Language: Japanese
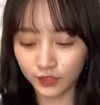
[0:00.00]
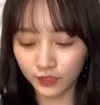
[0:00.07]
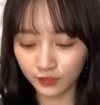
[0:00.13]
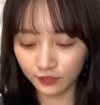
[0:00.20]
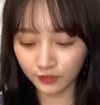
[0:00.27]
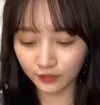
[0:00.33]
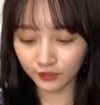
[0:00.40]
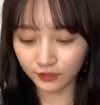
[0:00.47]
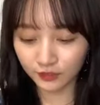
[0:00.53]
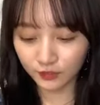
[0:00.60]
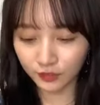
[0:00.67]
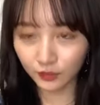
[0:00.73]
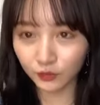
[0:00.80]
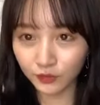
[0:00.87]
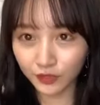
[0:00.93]
うなんかそ
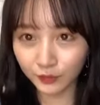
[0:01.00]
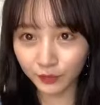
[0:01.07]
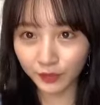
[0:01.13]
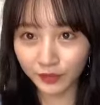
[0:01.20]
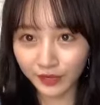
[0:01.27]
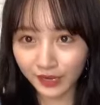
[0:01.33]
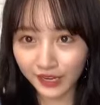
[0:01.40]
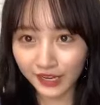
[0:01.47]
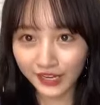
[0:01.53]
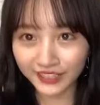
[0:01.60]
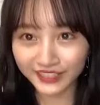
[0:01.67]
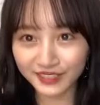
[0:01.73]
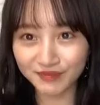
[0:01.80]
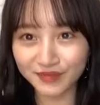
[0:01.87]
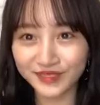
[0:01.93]
んなこうやって
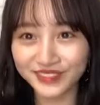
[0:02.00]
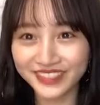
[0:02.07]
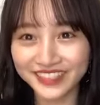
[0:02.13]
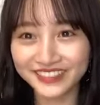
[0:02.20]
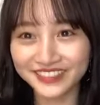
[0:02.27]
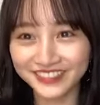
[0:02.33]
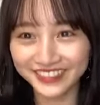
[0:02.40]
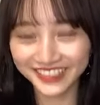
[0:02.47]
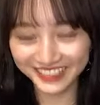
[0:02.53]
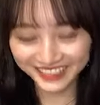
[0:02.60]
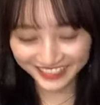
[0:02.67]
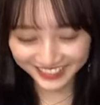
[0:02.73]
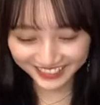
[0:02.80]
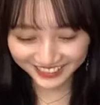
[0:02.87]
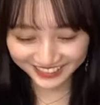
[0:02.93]
わーっていっぱい打てるようにな
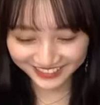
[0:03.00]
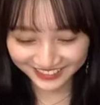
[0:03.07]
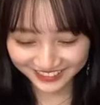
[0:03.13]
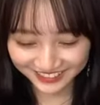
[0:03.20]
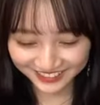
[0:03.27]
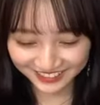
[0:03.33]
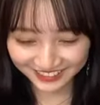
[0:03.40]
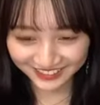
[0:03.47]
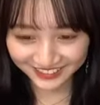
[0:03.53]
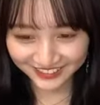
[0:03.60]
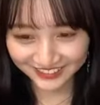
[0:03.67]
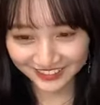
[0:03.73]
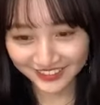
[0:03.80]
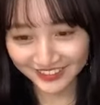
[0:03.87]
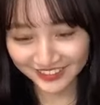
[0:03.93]
りたいな
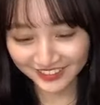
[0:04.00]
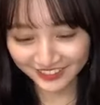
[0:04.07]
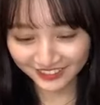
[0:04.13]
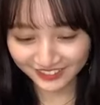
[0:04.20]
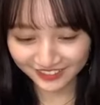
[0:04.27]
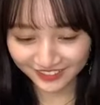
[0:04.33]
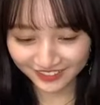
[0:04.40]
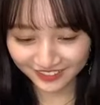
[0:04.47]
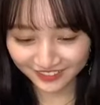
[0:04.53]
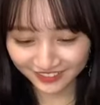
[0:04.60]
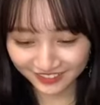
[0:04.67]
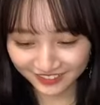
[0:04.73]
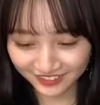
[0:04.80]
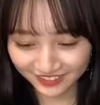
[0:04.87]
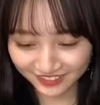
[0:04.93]
りたいです
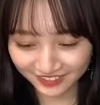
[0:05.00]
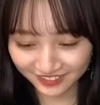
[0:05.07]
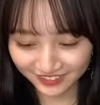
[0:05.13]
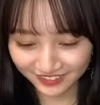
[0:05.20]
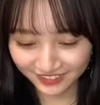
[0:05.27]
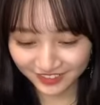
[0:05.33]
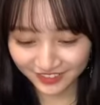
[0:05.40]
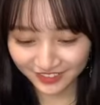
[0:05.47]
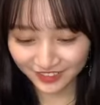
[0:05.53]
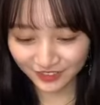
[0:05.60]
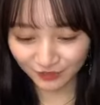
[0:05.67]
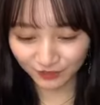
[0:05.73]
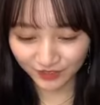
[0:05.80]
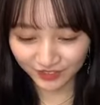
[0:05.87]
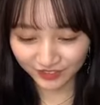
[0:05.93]
全
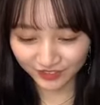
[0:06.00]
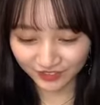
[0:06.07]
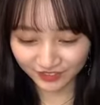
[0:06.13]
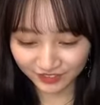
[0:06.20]
然まだ